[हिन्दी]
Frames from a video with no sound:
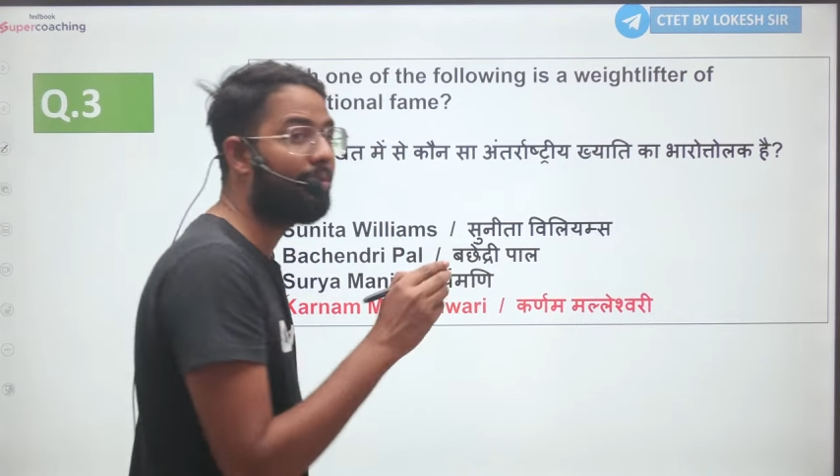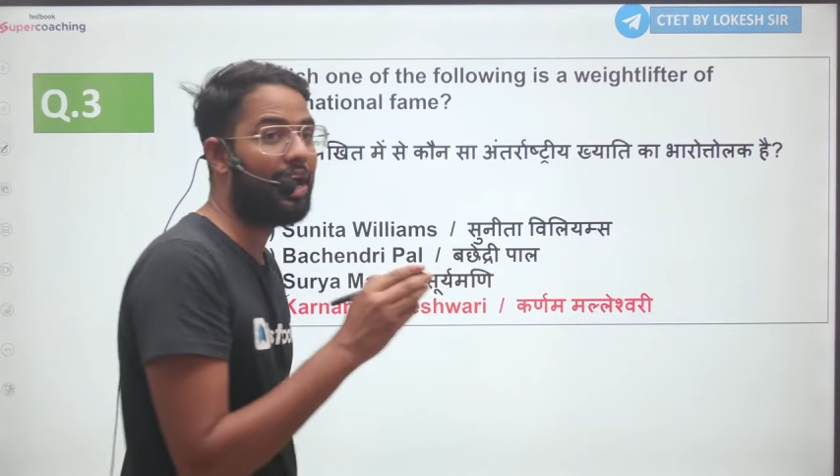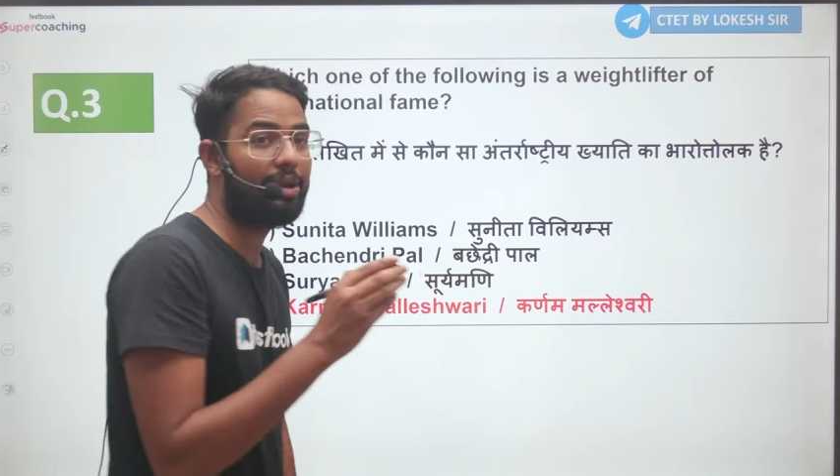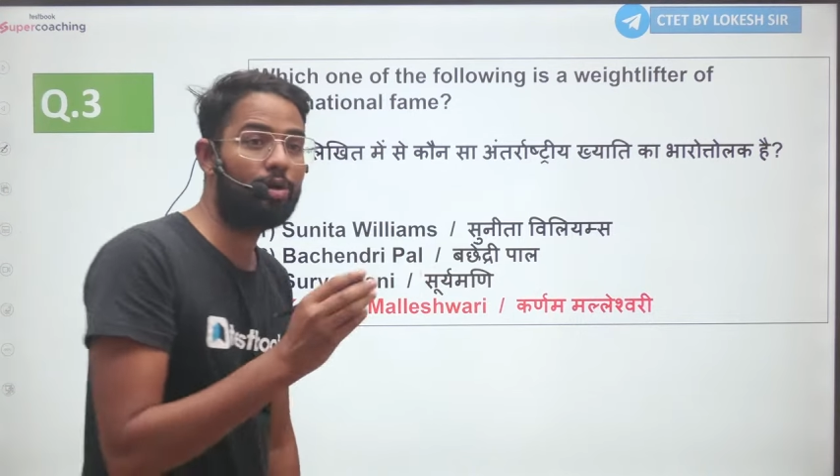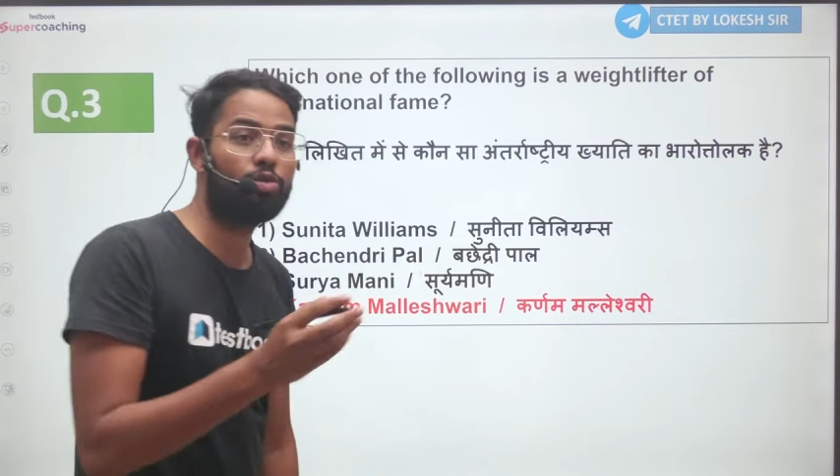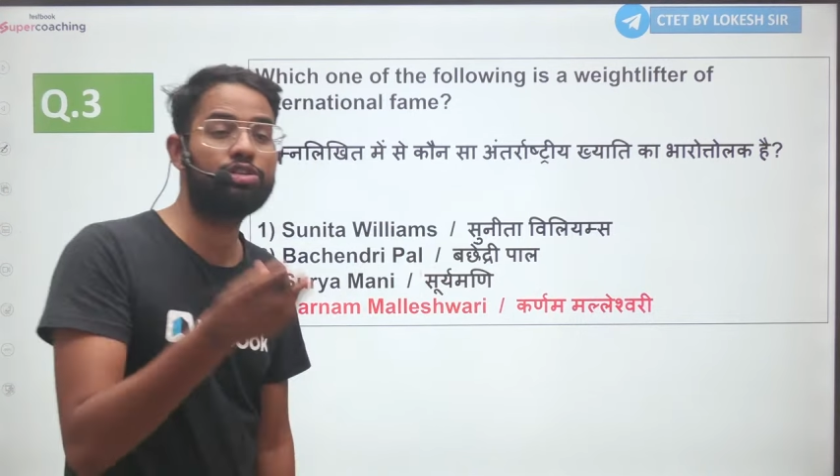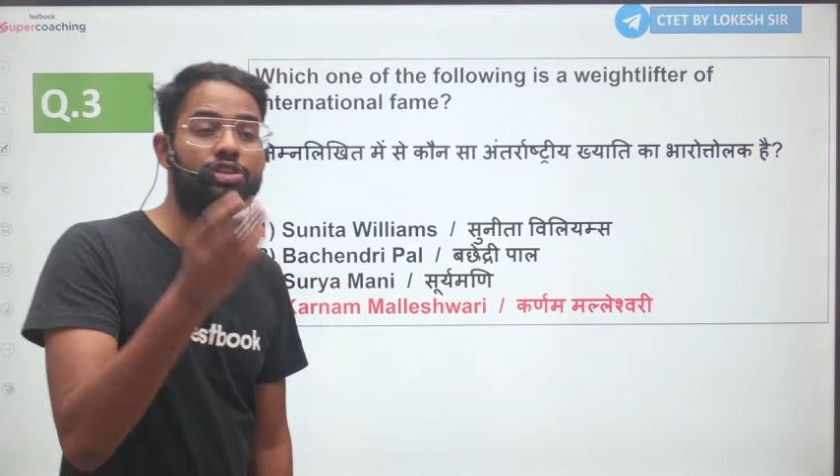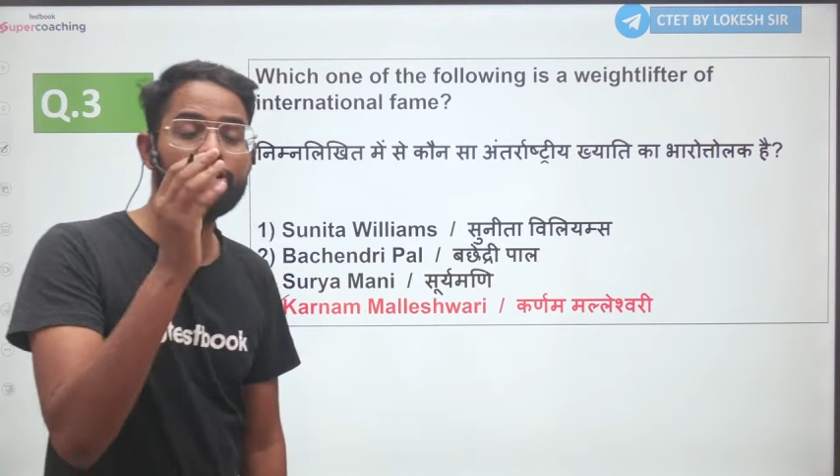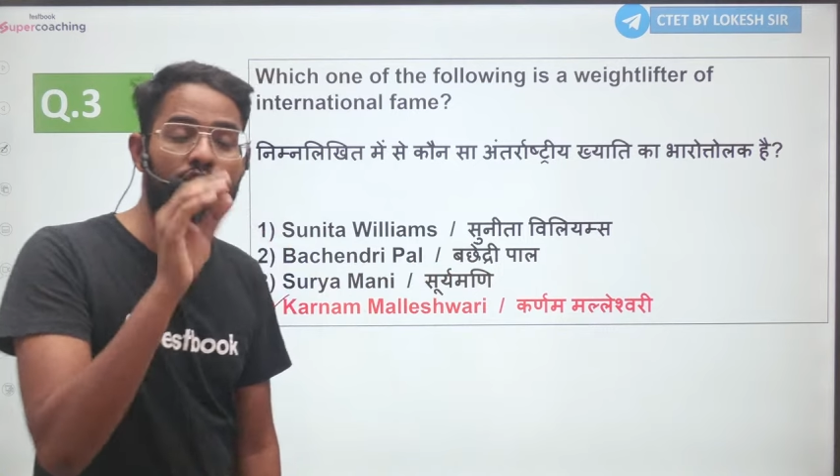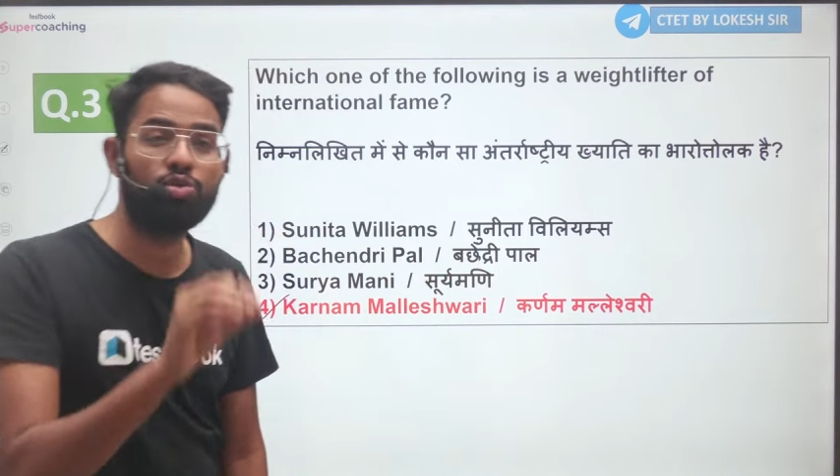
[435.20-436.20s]
बारे में कुछ
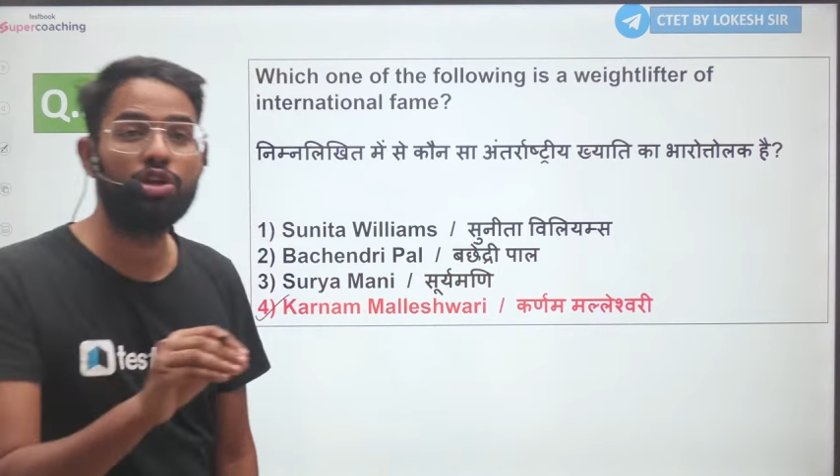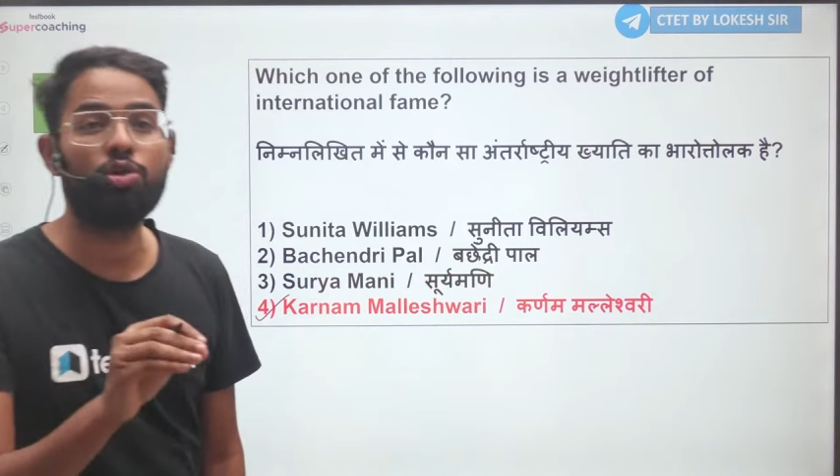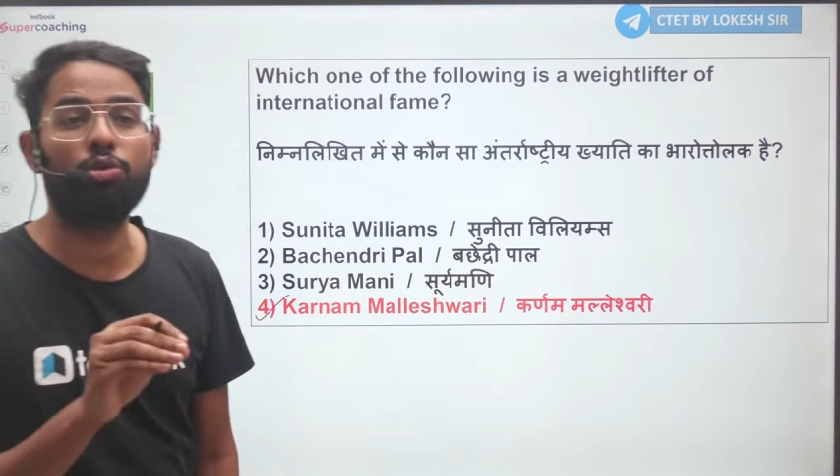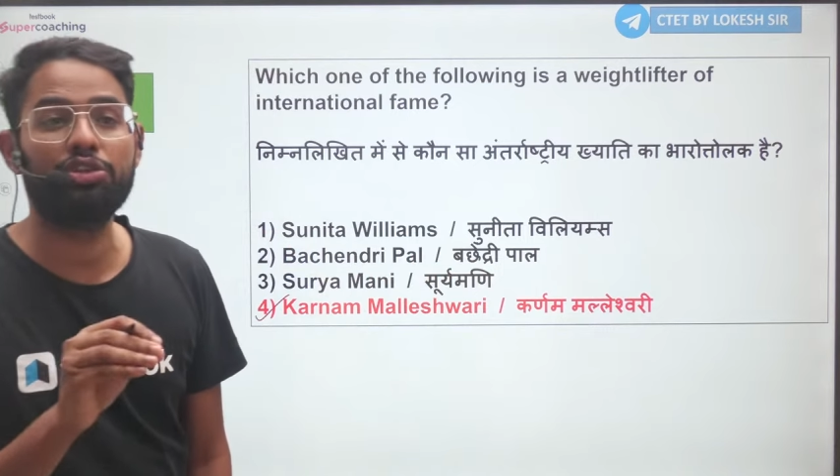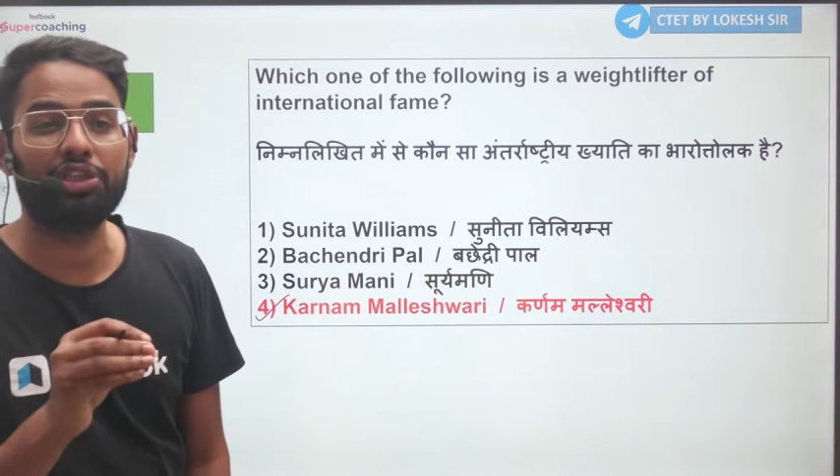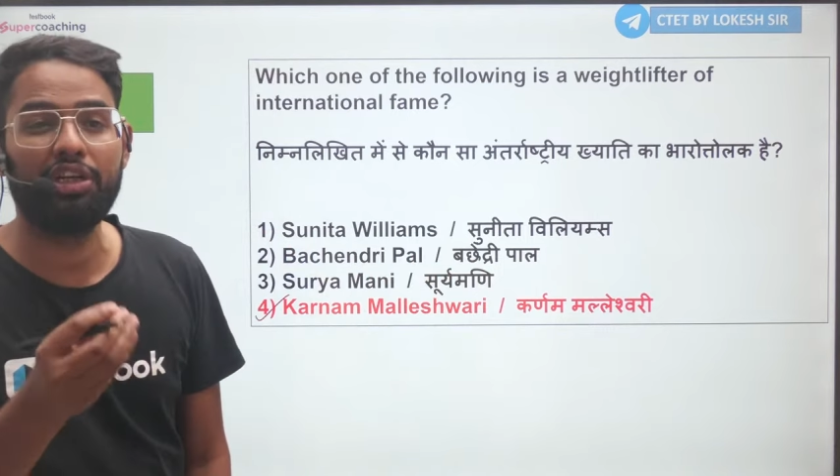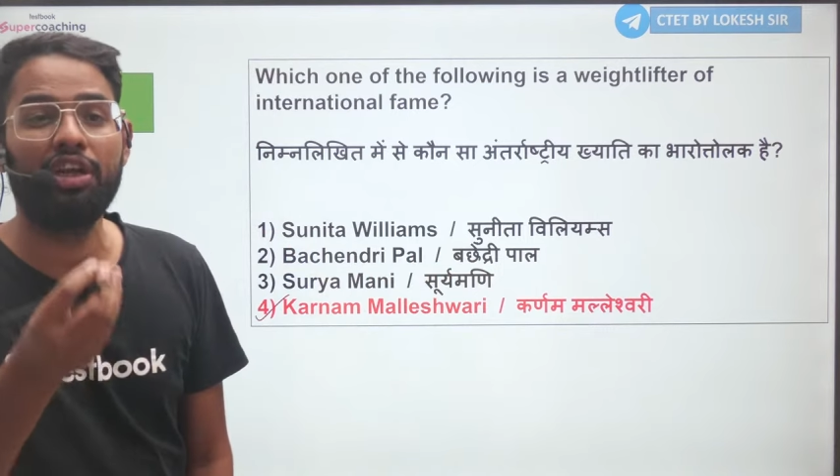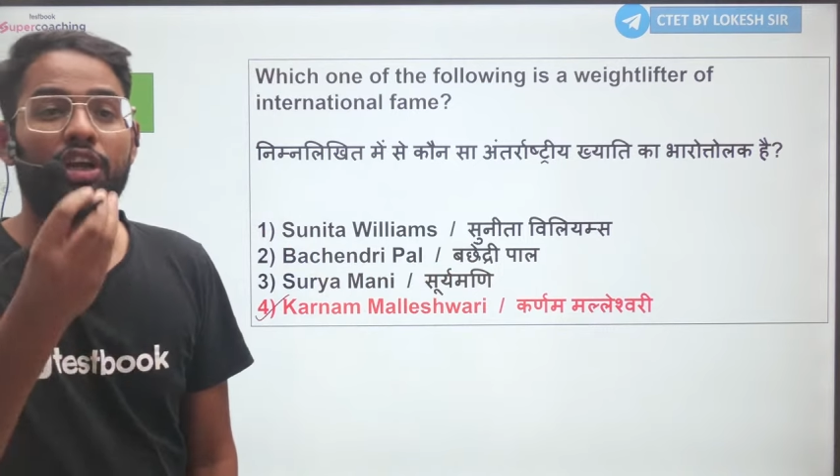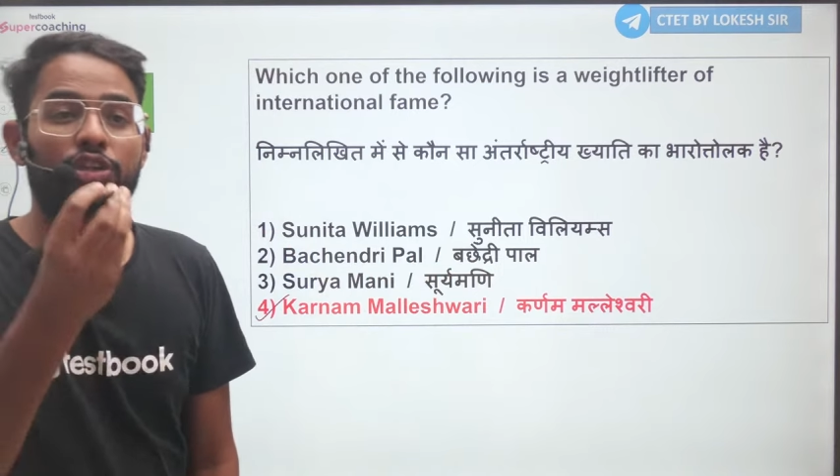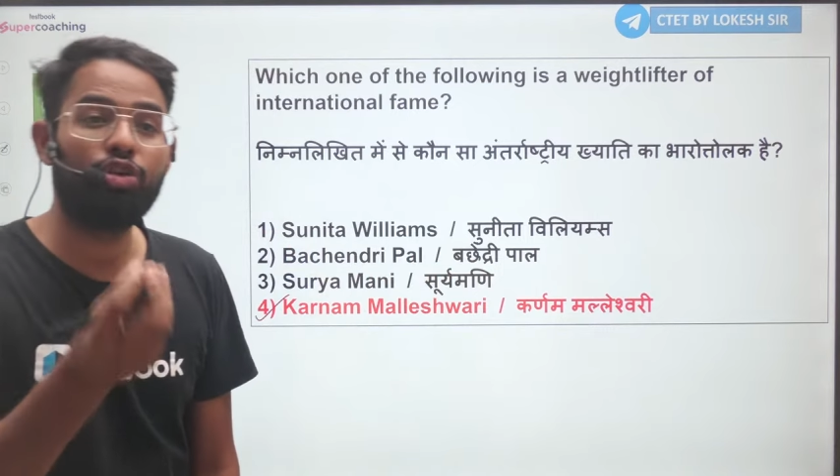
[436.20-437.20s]
जरूरी क्वेश्चन
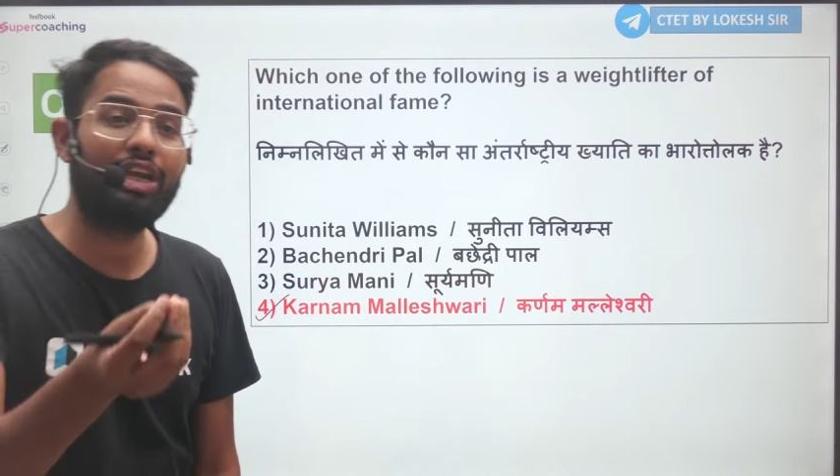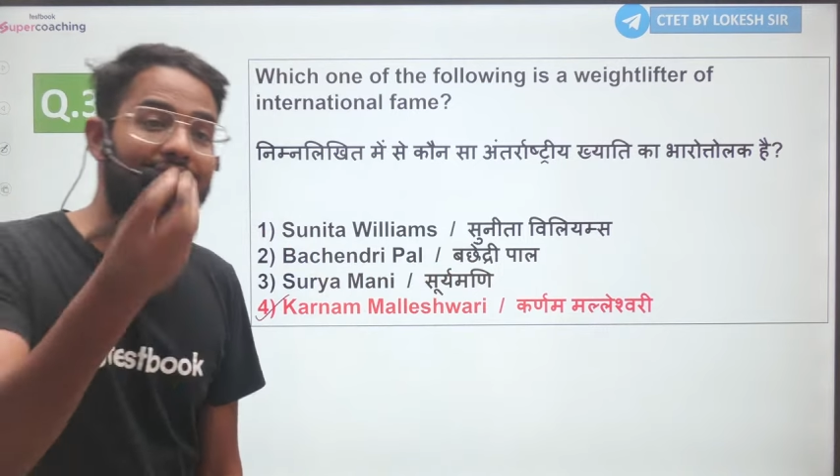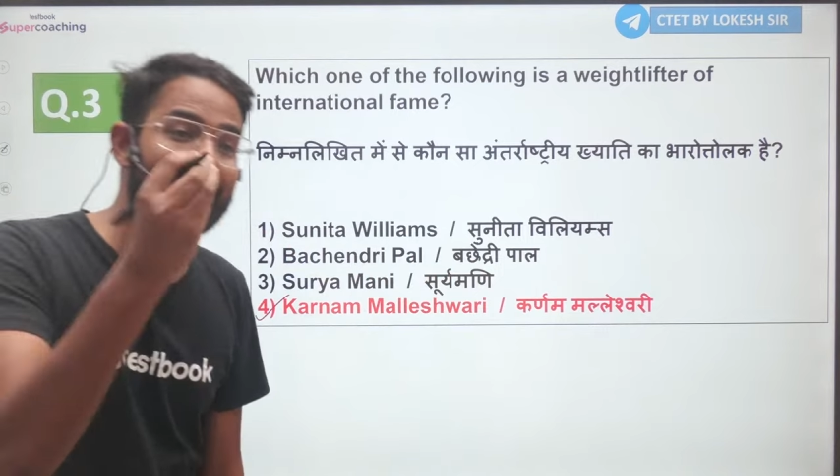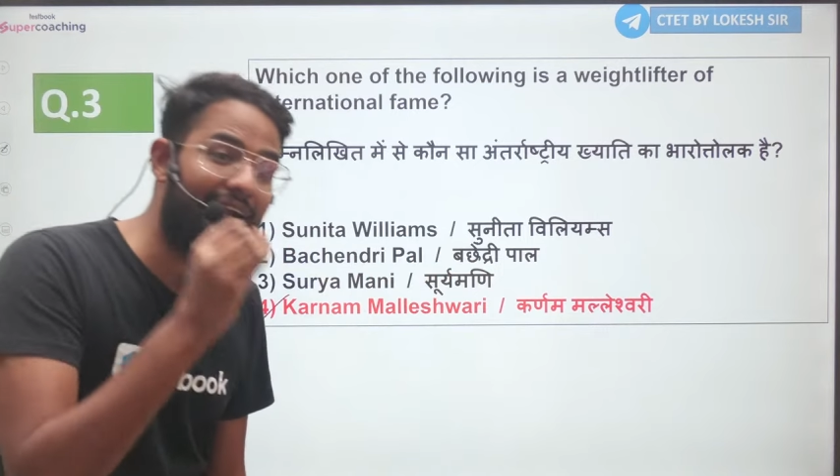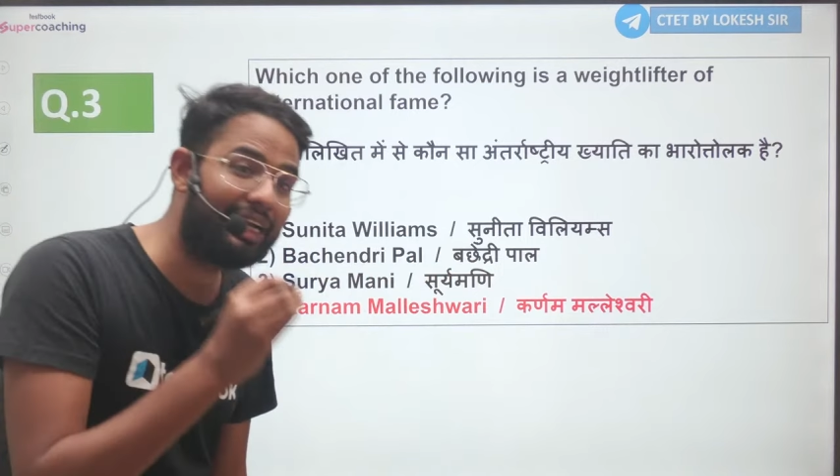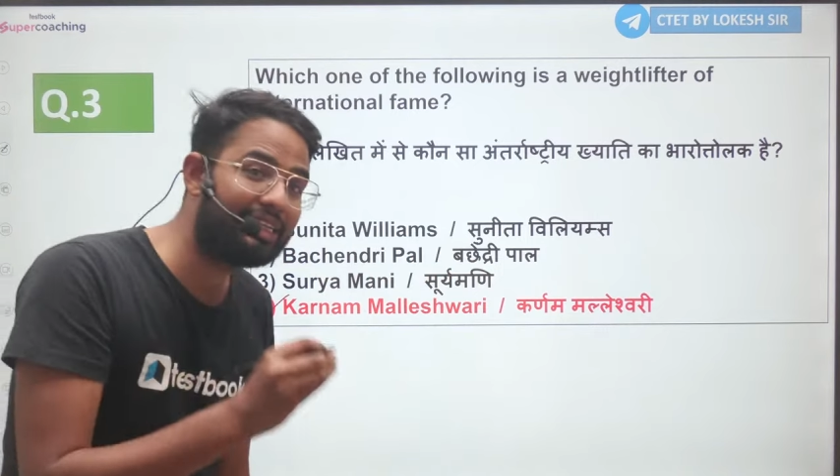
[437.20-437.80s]
जो एनसीआरटी